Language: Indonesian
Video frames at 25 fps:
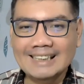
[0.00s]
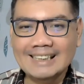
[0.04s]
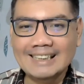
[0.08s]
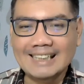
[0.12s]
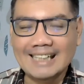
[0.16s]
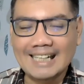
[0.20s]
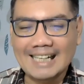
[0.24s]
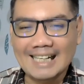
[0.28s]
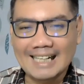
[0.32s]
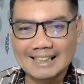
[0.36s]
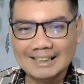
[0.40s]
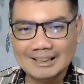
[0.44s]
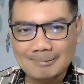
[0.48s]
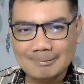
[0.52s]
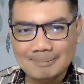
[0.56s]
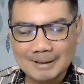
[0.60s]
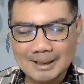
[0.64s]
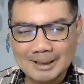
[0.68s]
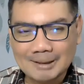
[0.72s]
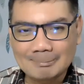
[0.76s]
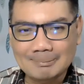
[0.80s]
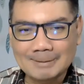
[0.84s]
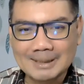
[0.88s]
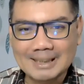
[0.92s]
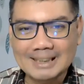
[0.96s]
Nah,
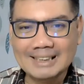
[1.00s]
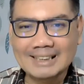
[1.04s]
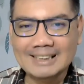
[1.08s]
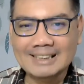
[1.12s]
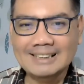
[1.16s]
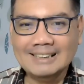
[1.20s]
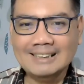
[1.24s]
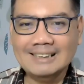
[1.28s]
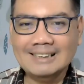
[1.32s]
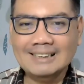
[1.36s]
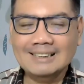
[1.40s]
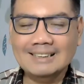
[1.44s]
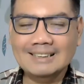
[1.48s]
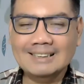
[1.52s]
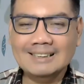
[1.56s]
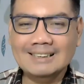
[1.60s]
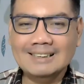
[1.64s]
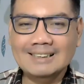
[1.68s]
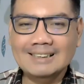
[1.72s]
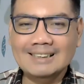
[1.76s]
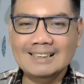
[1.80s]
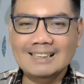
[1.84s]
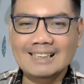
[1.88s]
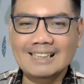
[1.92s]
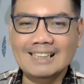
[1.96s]
teman-teman,
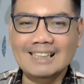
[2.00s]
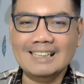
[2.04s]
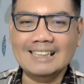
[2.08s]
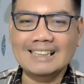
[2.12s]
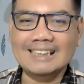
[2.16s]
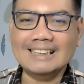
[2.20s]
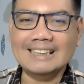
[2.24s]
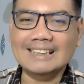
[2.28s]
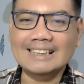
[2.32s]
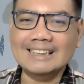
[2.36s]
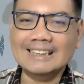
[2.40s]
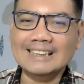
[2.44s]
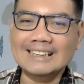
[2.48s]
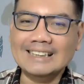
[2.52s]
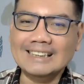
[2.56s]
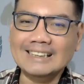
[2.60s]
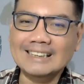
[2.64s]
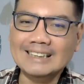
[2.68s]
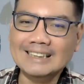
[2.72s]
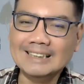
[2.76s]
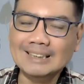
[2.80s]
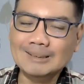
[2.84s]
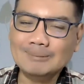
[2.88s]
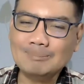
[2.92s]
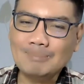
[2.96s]

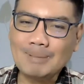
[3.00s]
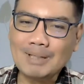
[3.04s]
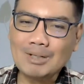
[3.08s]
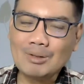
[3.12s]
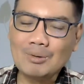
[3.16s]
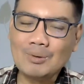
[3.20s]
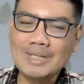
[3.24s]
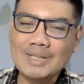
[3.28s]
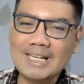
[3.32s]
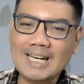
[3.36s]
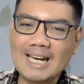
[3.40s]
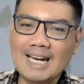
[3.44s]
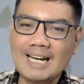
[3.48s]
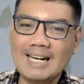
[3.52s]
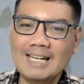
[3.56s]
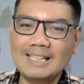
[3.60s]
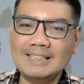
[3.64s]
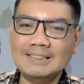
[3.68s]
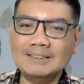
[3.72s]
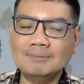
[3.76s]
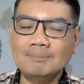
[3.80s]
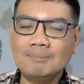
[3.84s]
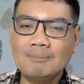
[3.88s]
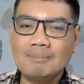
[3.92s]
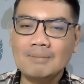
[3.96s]
eh,
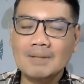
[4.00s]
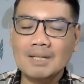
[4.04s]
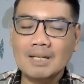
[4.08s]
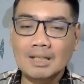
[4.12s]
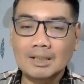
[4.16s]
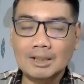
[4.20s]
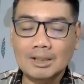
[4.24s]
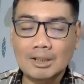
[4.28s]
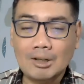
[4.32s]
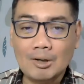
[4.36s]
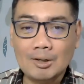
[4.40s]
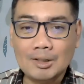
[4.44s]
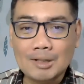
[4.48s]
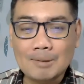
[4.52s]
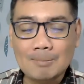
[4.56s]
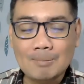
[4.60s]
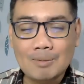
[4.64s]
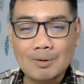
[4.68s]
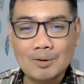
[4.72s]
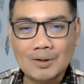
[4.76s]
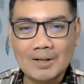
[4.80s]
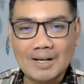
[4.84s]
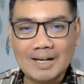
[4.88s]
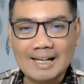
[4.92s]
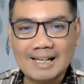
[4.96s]
perkuliahan Teologi
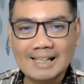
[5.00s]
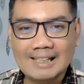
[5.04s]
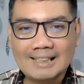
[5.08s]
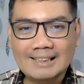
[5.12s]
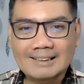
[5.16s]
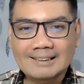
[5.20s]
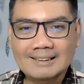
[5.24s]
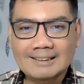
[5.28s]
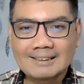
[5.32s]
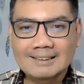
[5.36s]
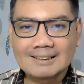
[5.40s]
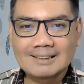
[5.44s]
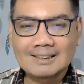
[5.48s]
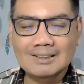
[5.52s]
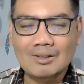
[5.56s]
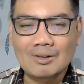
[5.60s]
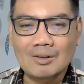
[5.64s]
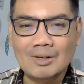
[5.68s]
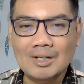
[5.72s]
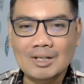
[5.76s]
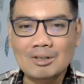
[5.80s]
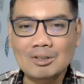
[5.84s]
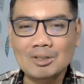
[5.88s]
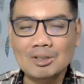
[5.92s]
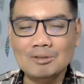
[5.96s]
Moral
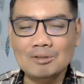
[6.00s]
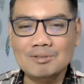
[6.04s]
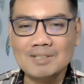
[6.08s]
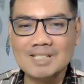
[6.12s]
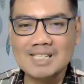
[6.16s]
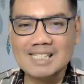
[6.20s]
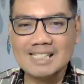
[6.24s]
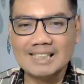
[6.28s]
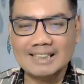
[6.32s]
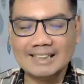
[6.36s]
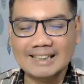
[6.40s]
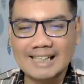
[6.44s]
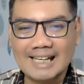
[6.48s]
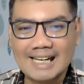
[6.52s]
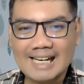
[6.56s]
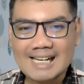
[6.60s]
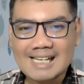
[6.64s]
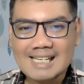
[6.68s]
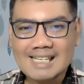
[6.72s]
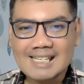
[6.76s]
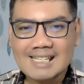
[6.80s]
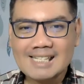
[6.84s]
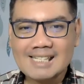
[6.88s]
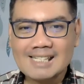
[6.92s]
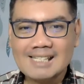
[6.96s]
oleh
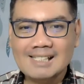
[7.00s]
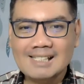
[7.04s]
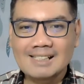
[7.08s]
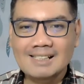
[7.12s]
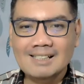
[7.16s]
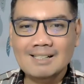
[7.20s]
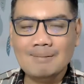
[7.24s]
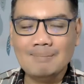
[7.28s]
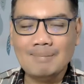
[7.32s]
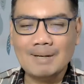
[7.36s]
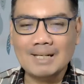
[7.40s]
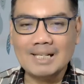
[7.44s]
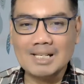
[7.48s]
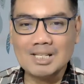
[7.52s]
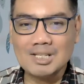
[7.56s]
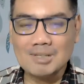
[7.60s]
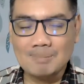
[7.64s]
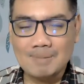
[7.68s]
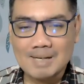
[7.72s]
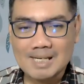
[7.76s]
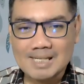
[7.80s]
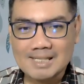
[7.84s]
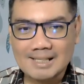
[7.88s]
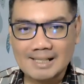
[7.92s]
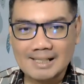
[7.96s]
universitas pada
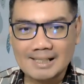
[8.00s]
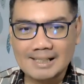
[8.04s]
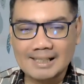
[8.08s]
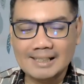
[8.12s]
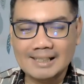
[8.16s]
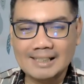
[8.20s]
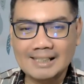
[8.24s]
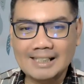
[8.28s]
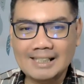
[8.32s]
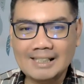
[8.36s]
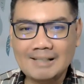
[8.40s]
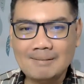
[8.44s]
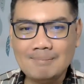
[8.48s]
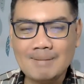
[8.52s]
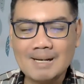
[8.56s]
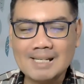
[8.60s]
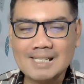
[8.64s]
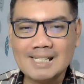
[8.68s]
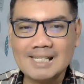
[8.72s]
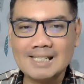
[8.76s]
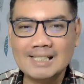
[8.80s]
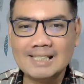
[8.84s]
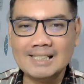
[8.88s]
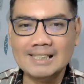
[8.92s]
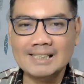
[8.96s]
semester ini
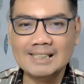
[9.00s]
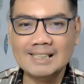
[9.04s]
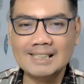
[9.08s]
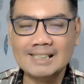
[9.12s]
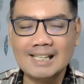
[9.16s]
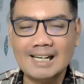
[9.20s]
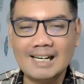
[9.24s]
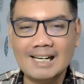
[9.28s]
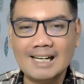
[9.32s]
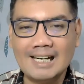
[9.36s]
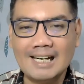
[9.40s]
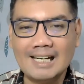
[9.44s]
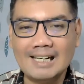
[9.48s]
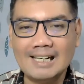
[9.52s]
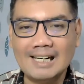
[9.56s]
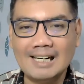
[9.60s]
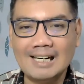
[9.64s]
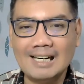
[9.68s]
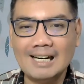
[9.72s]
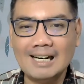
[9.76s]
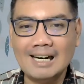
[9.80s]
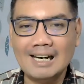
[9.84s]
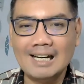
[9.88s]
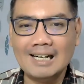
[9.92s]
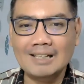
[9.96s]
masih
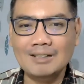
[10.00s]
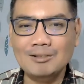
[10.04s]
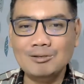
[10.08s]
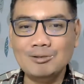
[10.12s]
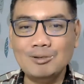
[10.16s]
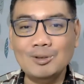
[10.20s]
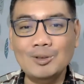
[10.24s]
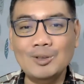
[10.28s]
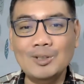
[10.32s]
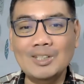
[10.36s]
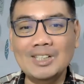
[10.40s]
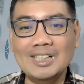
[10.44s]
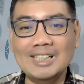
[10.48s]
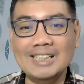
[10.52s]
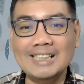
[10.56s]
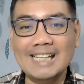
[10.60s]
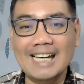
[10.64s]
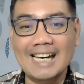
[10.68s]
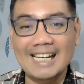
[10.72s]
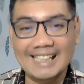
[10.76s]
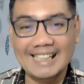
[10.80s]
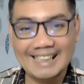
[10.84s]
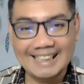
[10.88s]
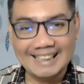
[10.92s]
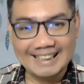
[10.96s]
diselenggarakan full
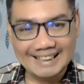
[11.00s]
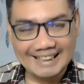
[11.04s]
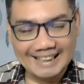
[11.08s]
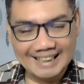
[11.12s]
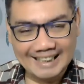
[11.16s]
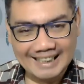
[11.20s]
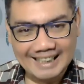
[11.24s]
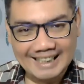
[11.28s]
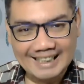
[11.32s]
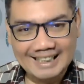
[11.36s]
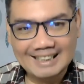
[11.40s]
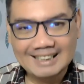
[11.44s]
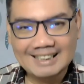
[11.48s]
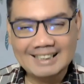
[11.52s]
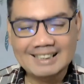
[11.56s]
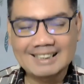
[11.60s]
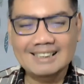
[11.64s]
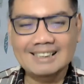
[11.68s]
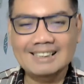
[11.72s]
daring ya.